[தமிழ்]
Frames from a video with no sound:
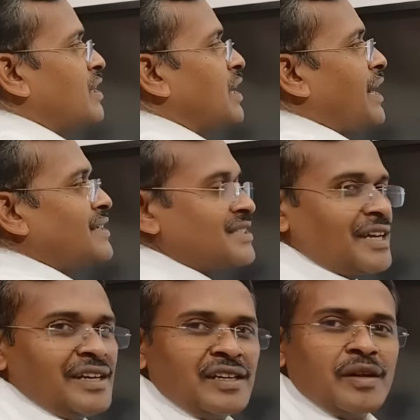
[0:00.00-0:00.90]
காஸ்ட்
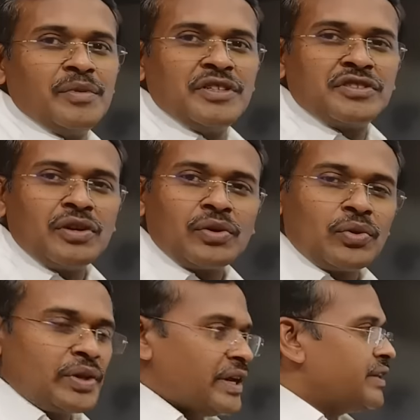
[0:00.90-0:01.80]
அயன் அப்படின்னு
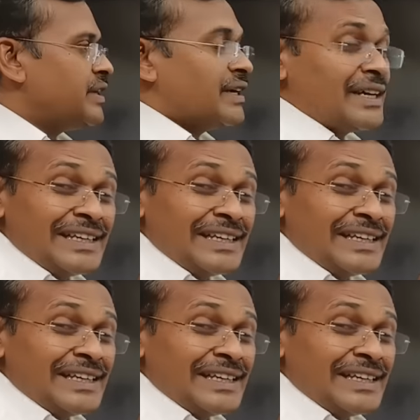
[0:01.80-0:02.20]
சொல்லக்கூடிய இந்த